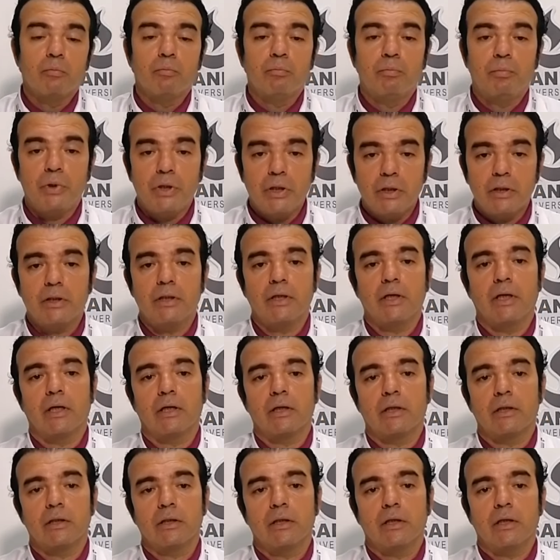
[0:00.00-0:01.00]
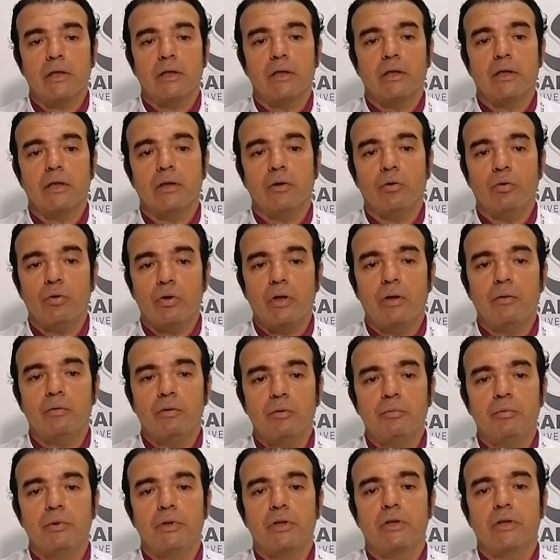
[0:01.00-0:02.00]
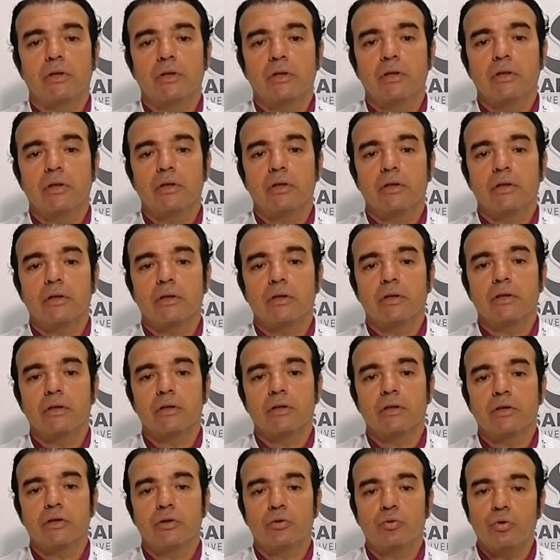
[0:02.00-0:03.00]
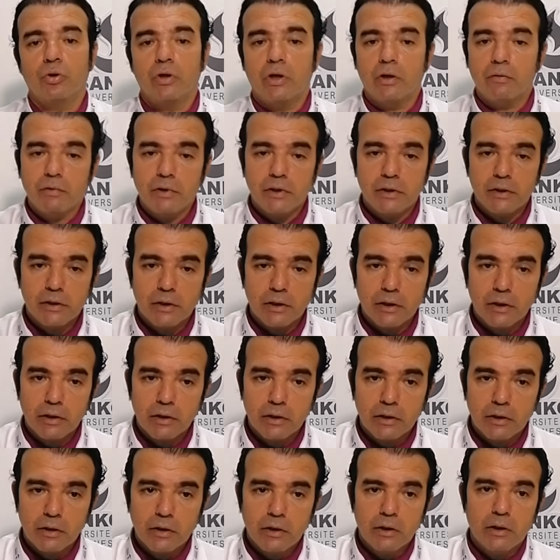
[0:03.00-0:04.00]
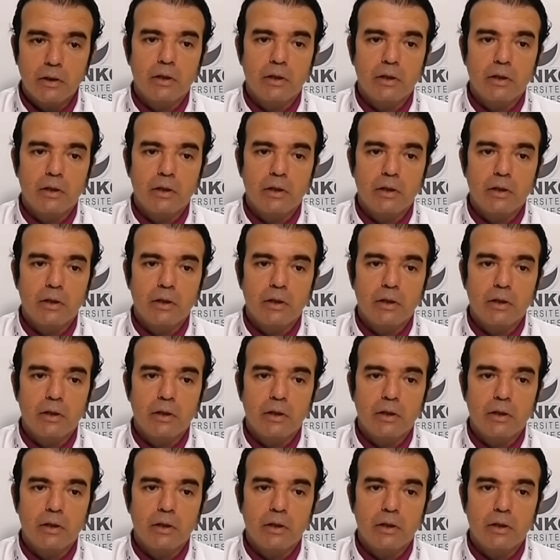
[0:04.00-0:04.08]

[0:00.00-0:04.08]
Bir diğer e, önemli bir e, görevi ise